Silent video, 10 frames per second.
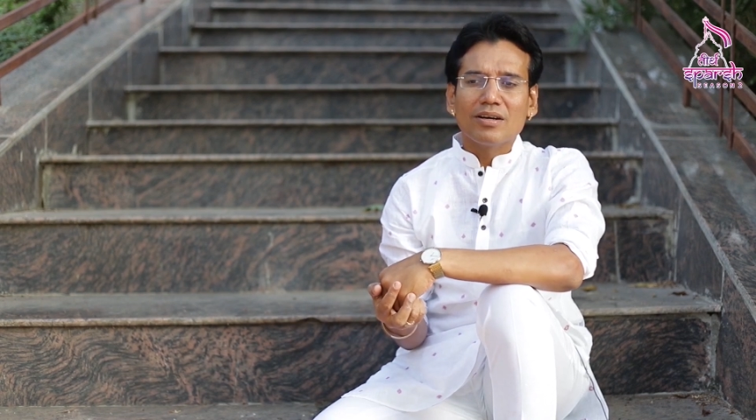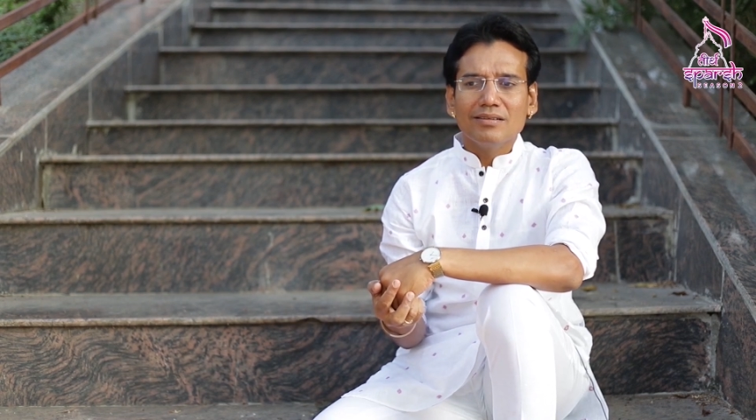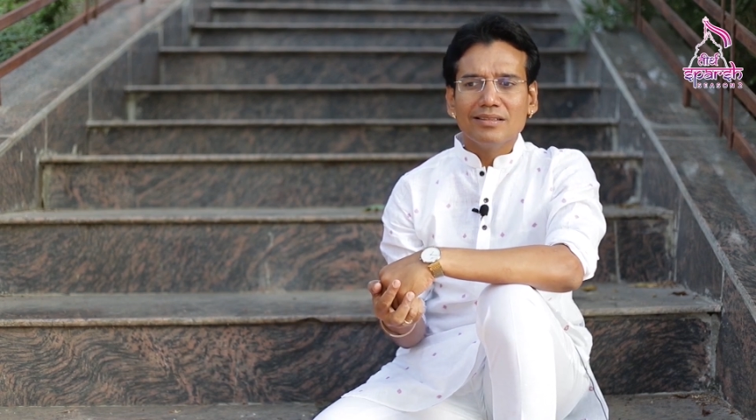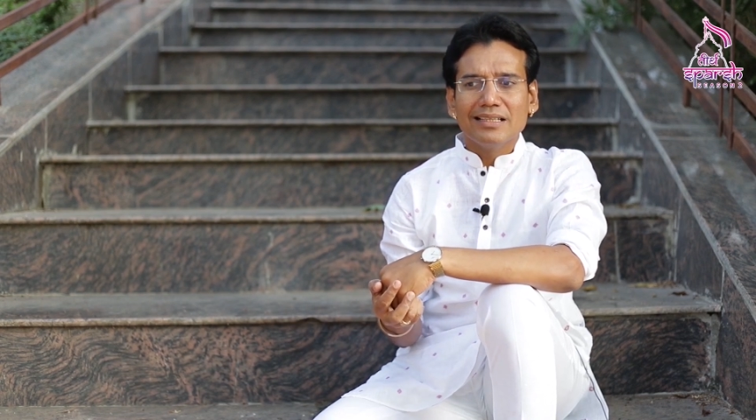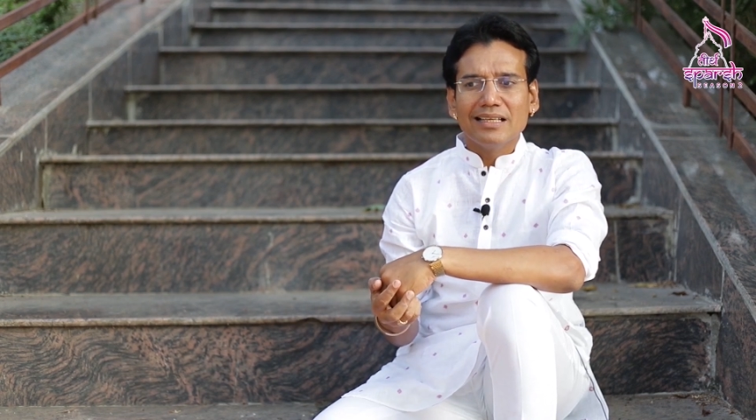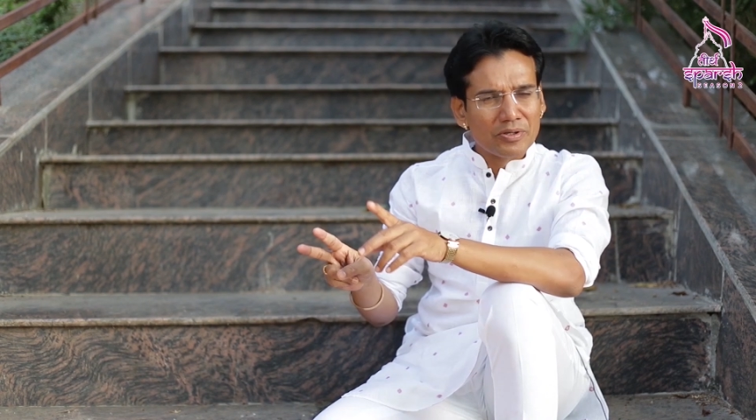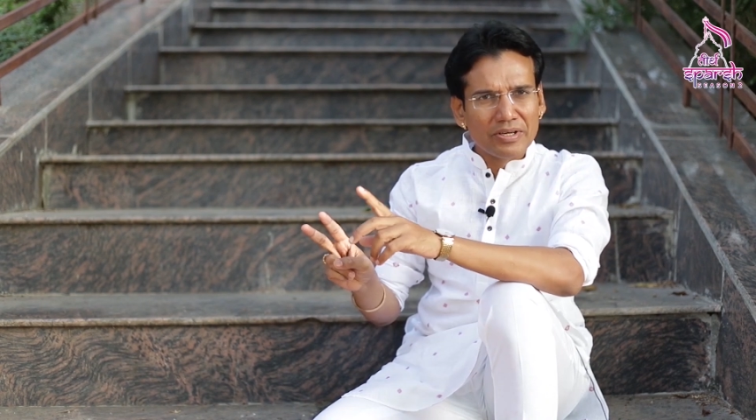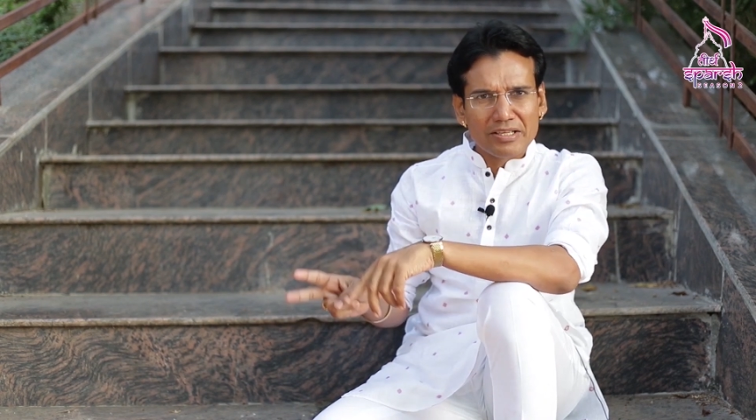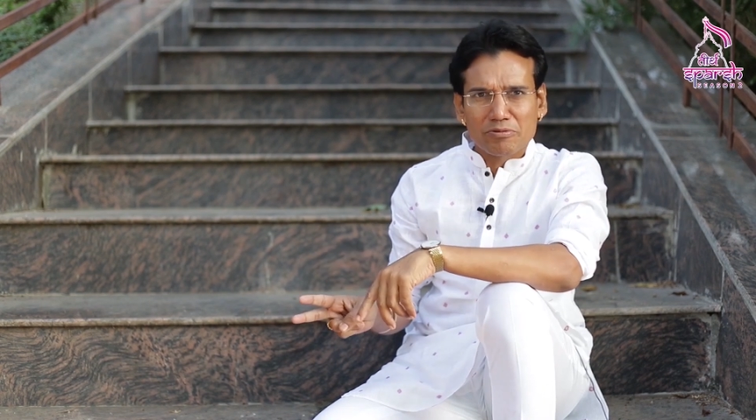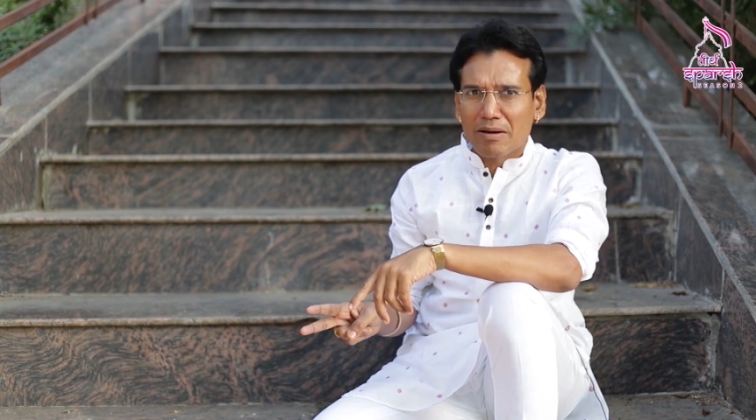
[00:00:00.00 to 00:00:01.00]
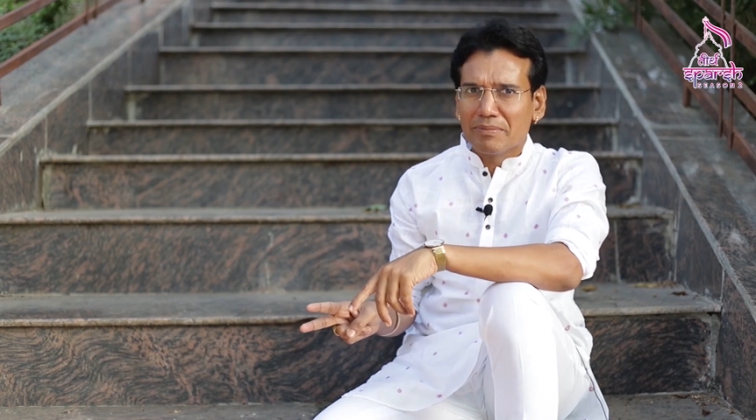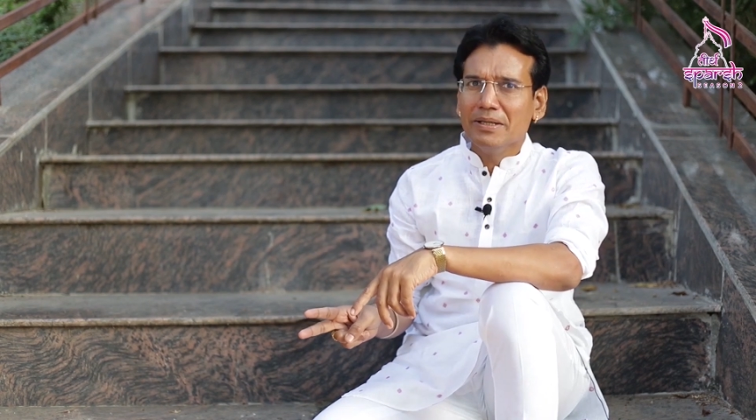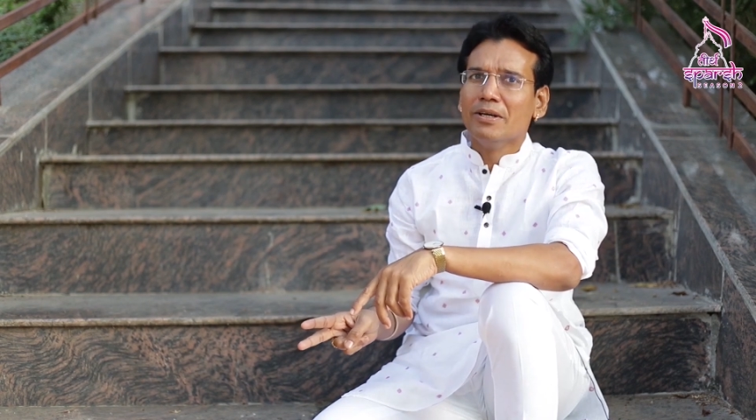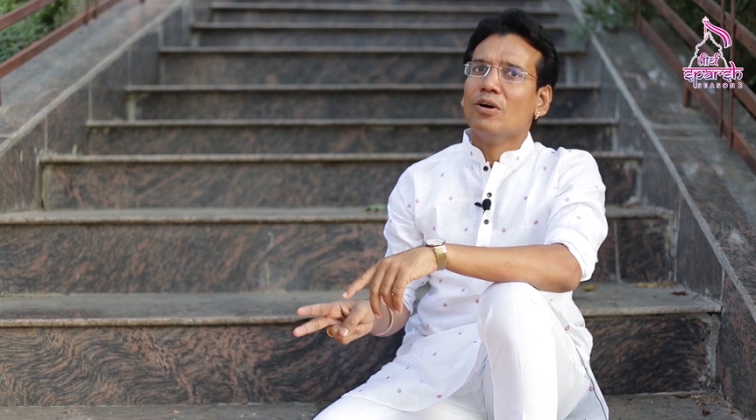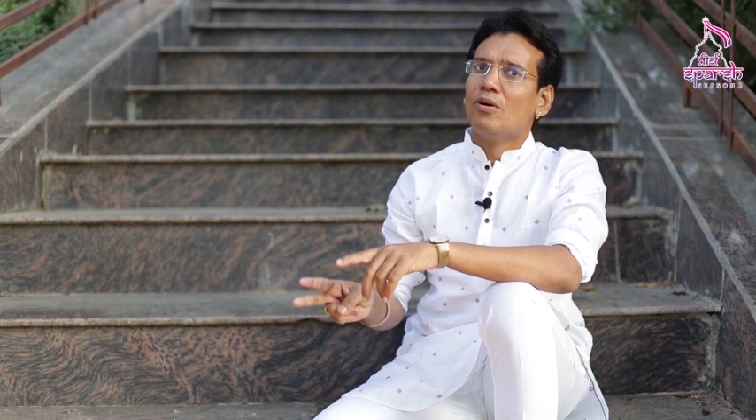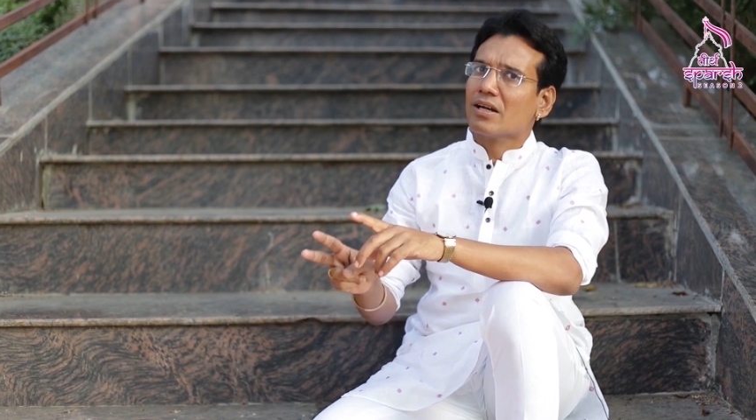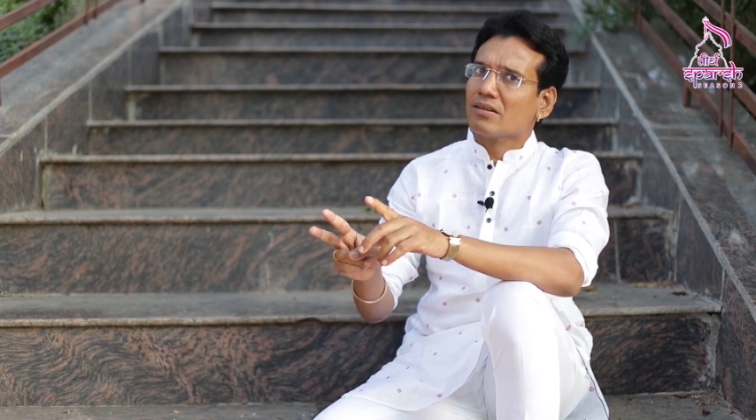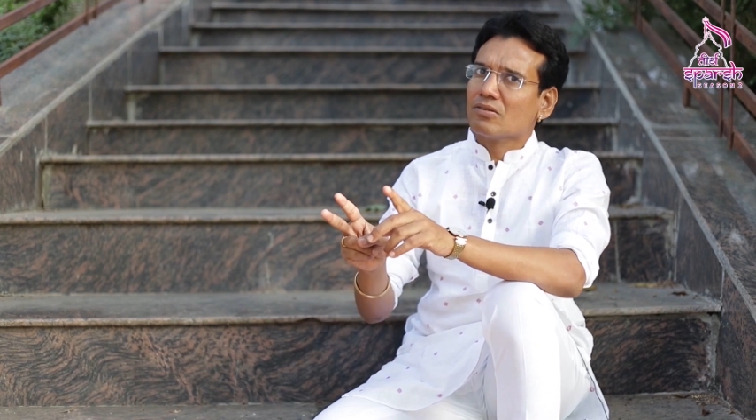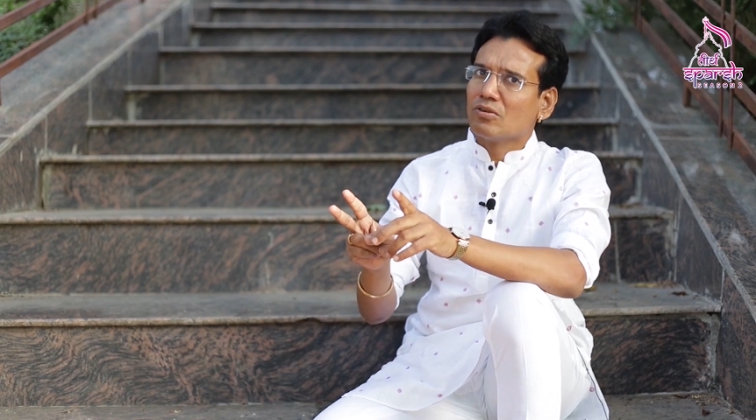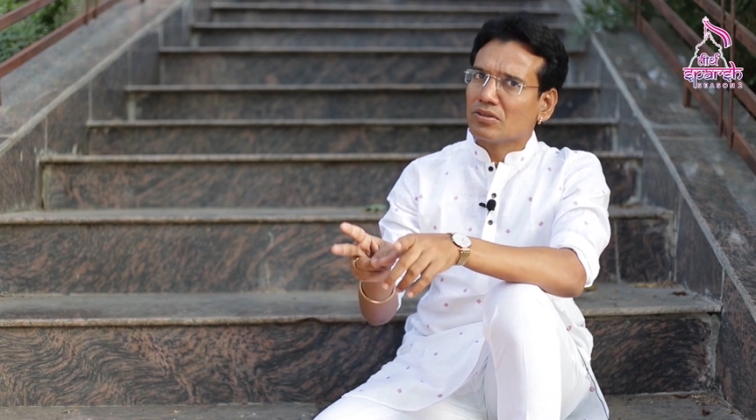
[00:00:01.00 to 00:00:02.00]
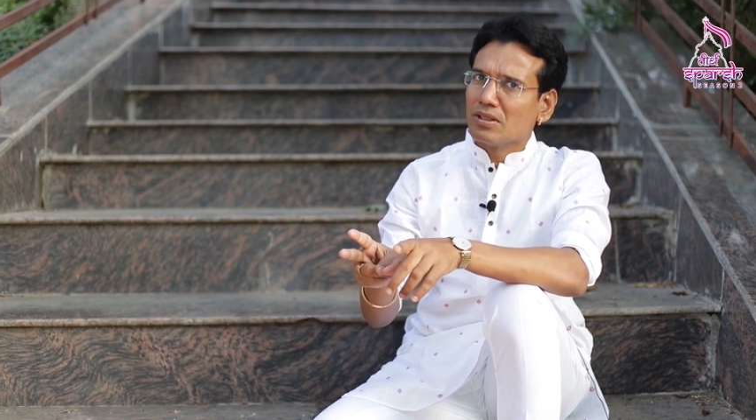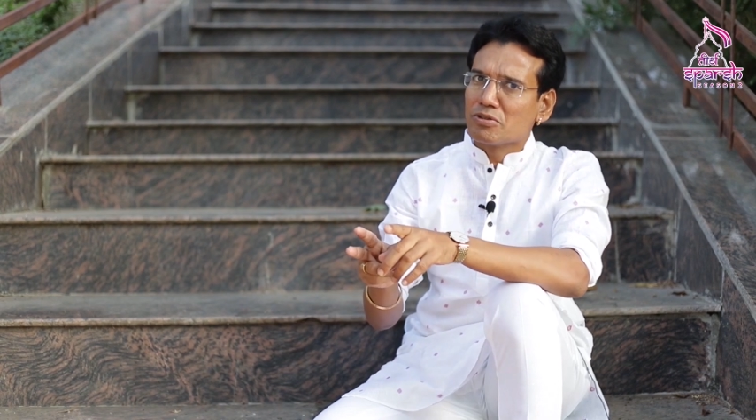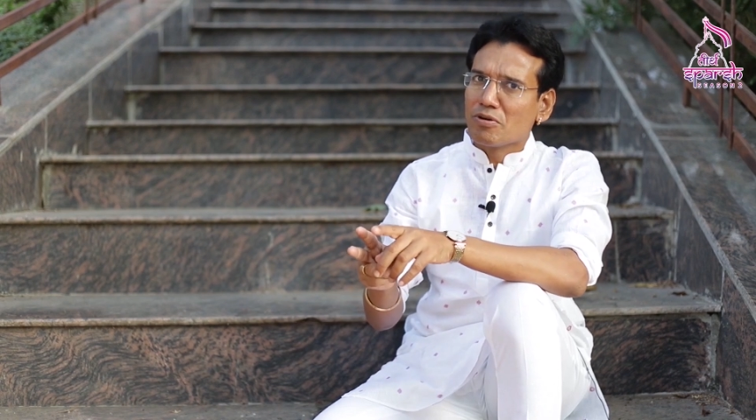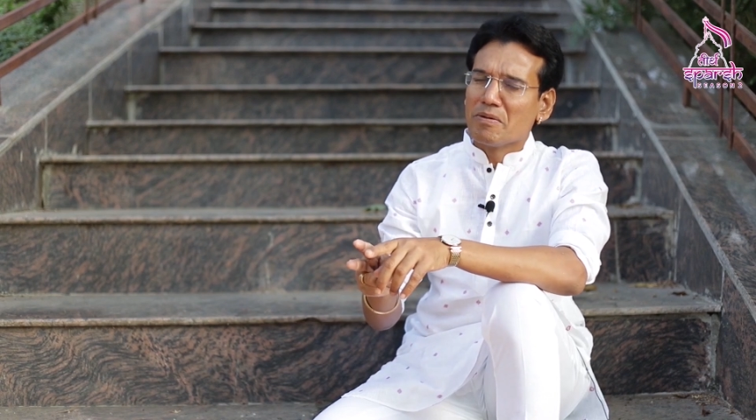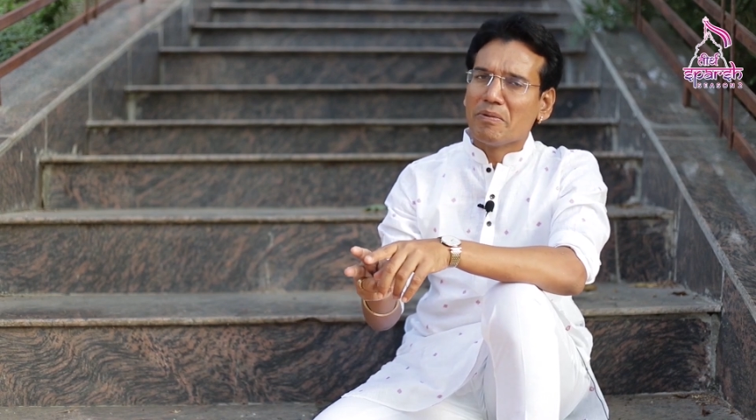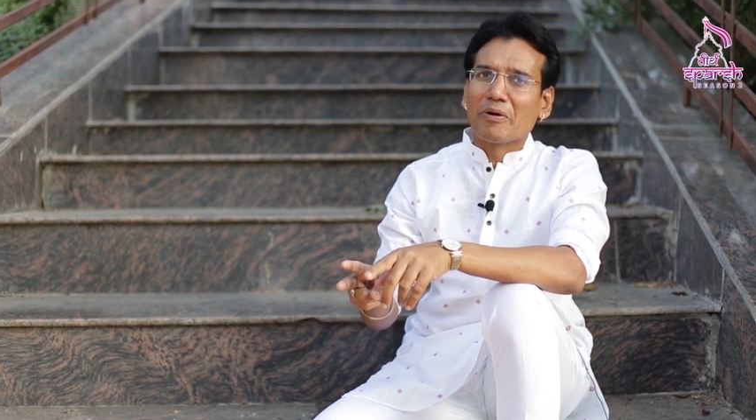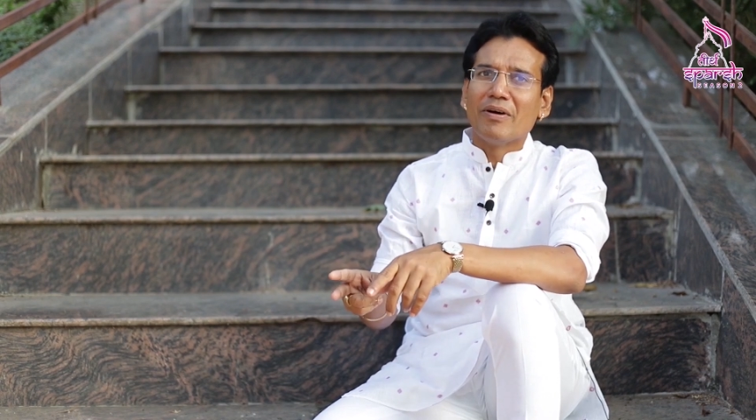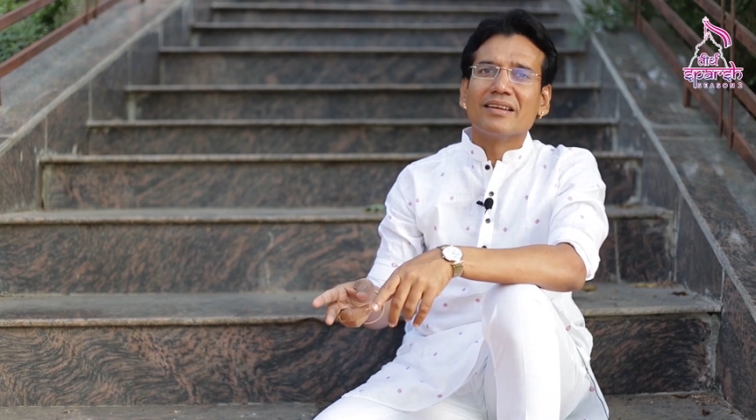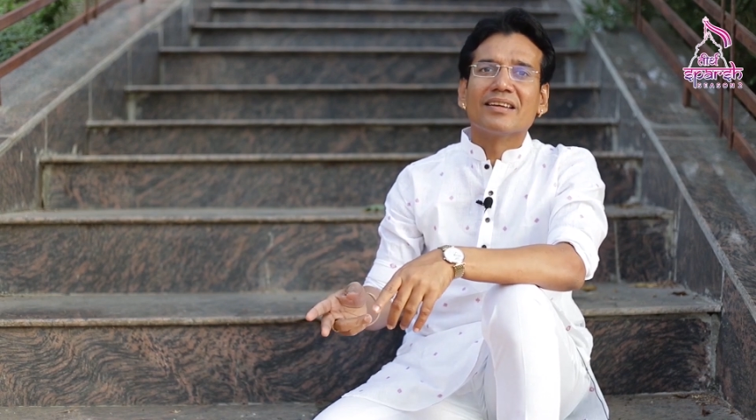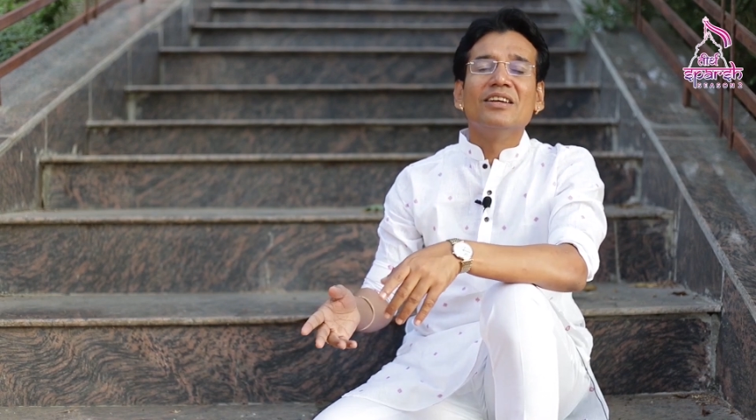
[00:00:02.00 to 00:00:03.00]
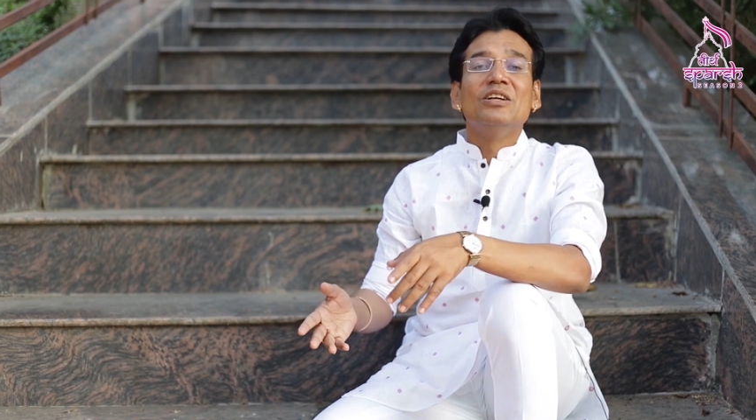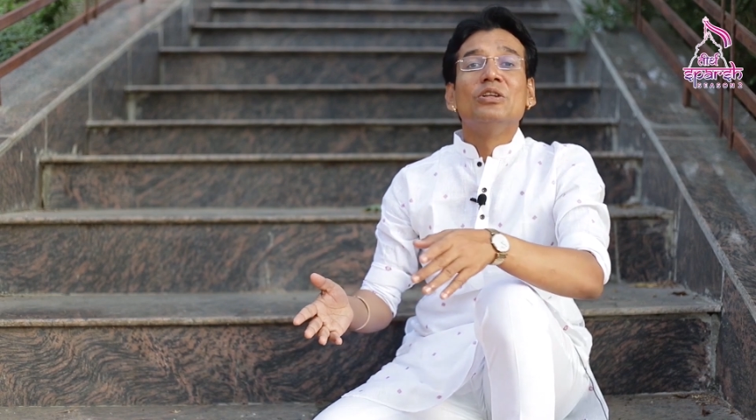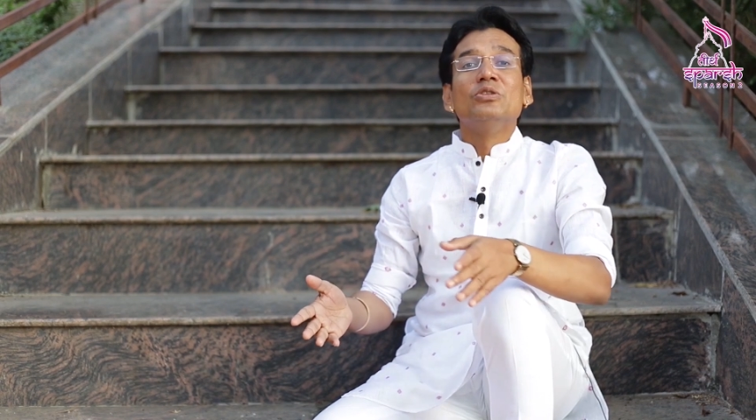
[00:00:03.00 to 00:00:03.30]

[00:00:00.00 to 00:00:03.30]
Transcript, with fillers: और पुंडिक स्वामी और गौतम स्वामी भगवान की